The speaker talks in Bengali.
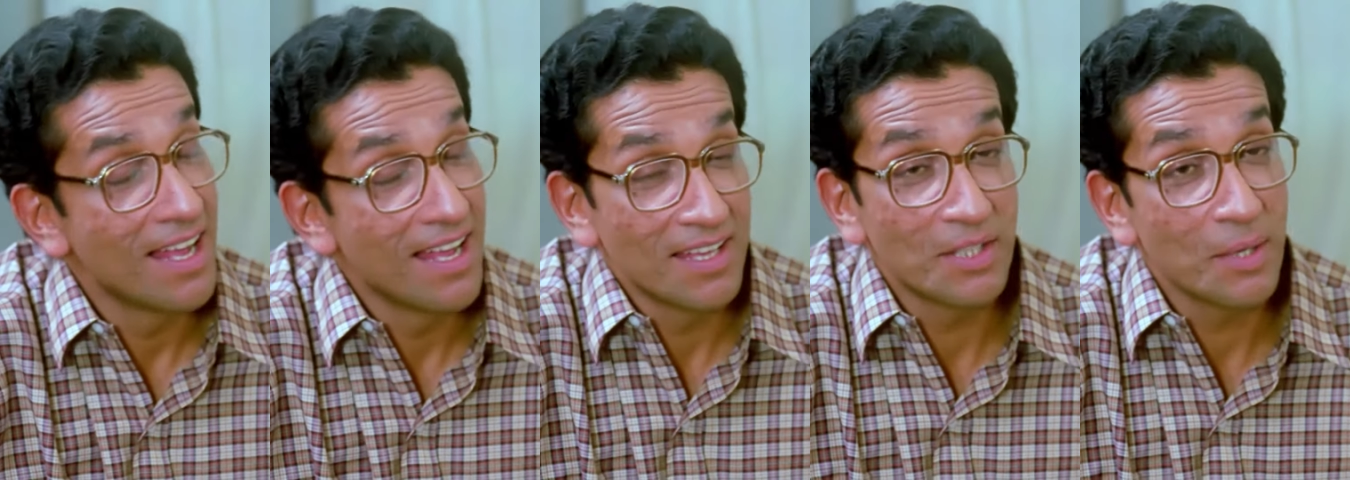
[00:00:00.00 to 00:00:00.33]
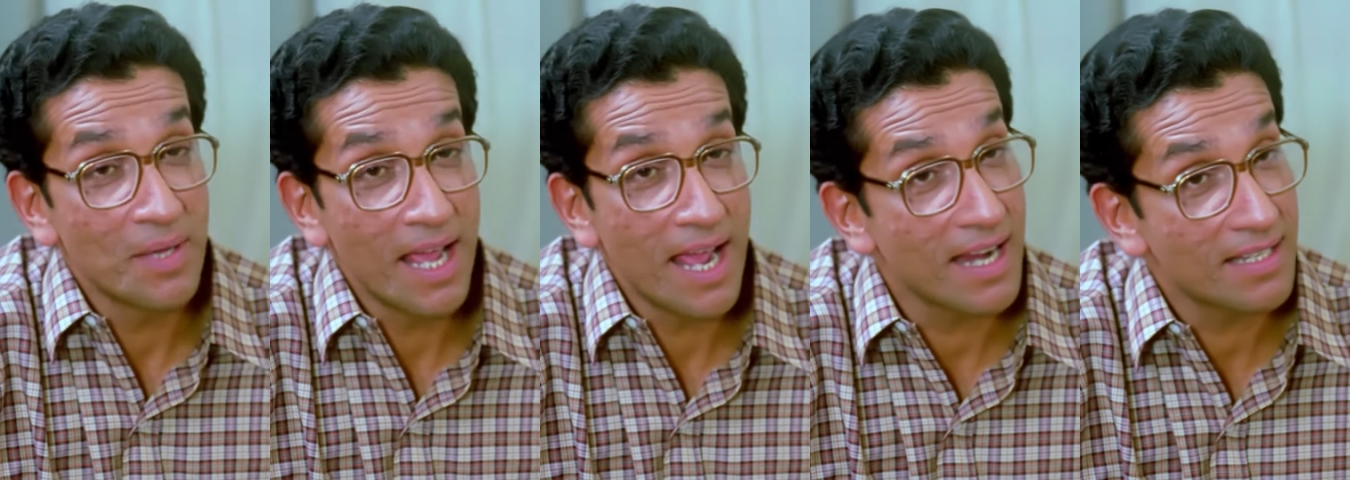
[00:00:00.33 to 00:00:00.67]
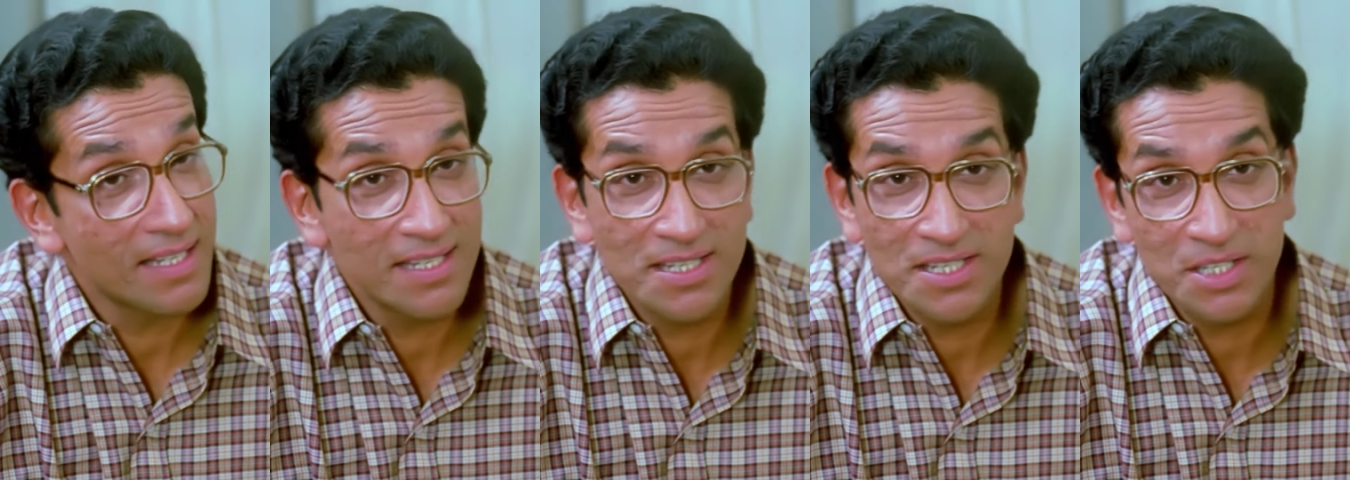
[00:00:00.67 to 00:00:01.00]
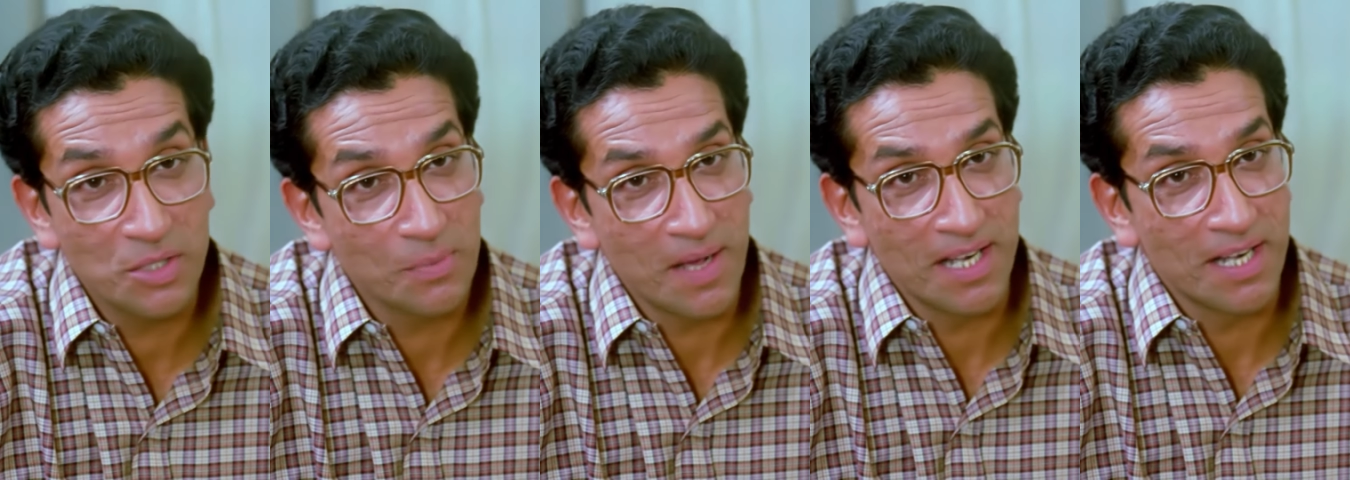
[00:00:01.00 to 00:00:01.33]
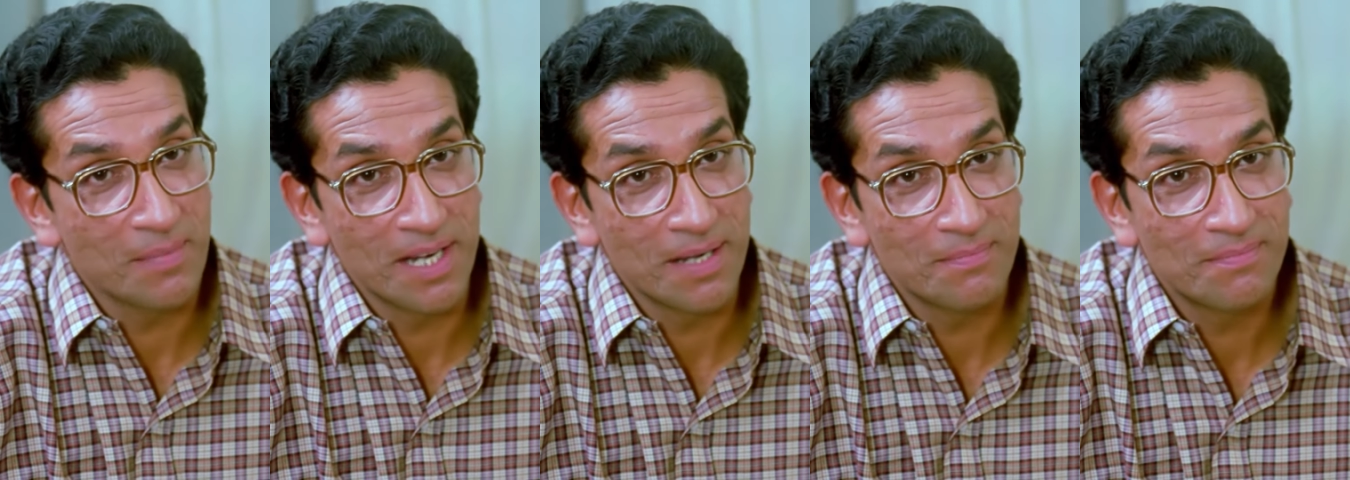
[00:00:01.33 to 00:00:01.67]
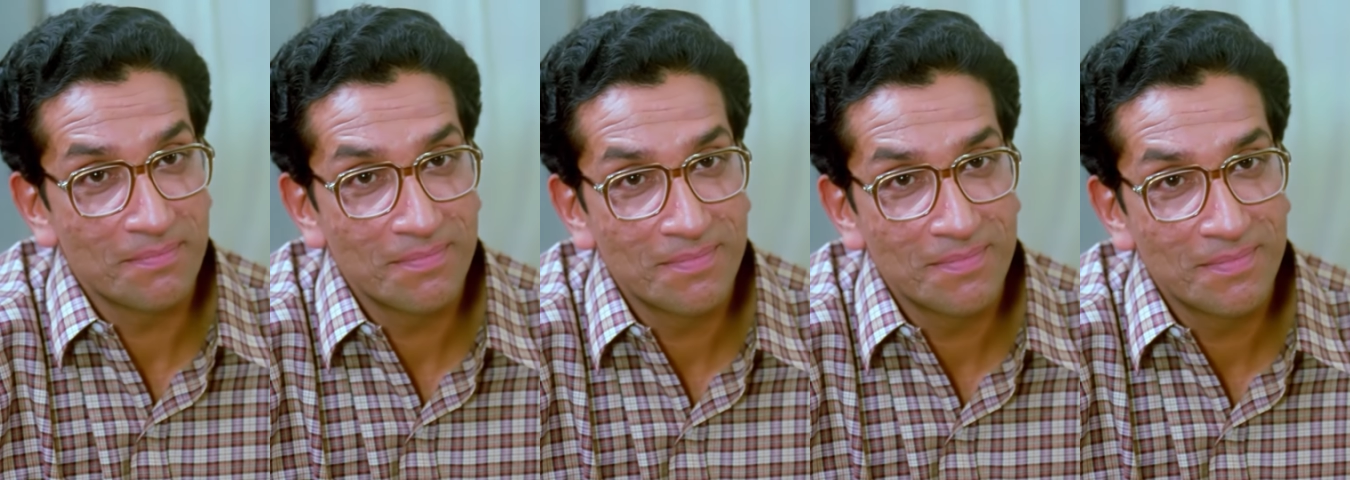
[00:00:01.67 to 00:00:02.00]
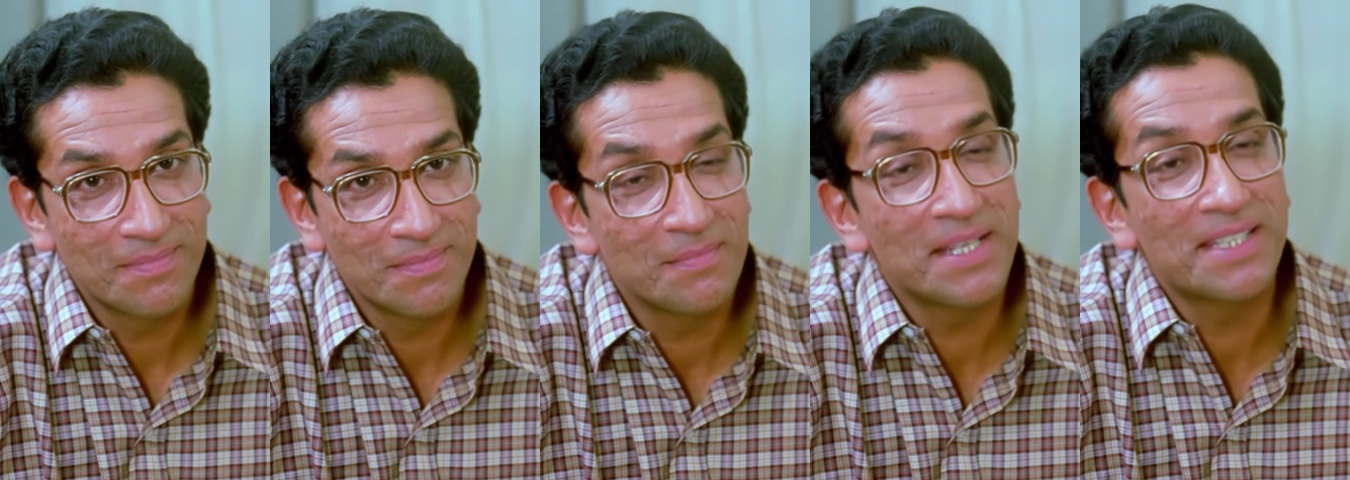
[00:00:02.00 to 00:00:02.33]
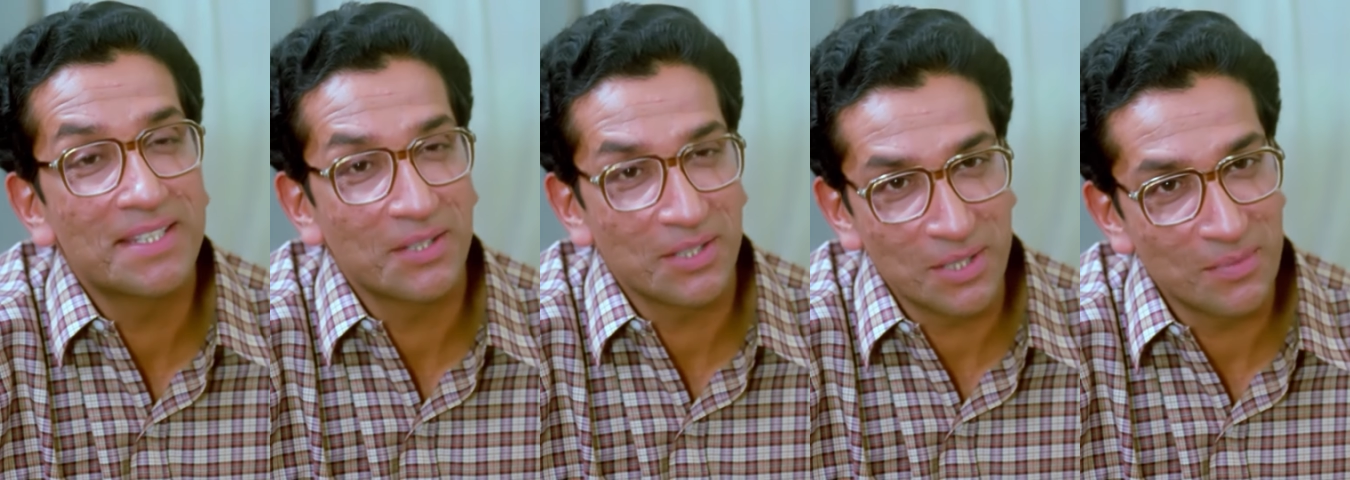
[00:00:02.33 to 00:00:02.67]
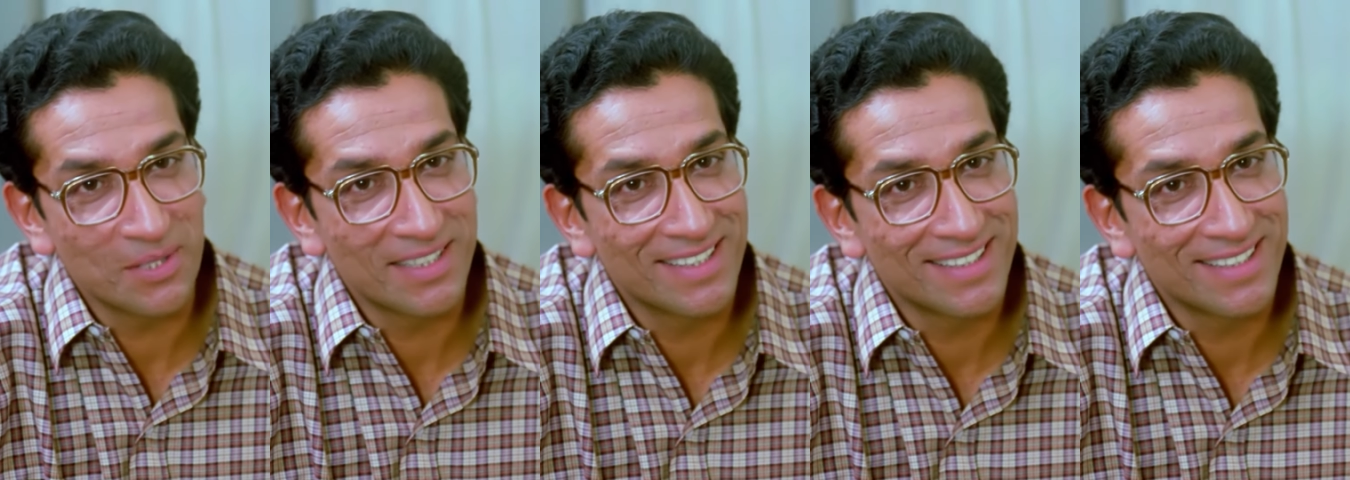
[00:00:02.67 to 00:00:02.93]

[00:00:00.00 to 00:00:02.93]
হ্যাঁ তবে একটা জিনিস কিন্তু পারি না ম্যাডাম মিথ্যে কথা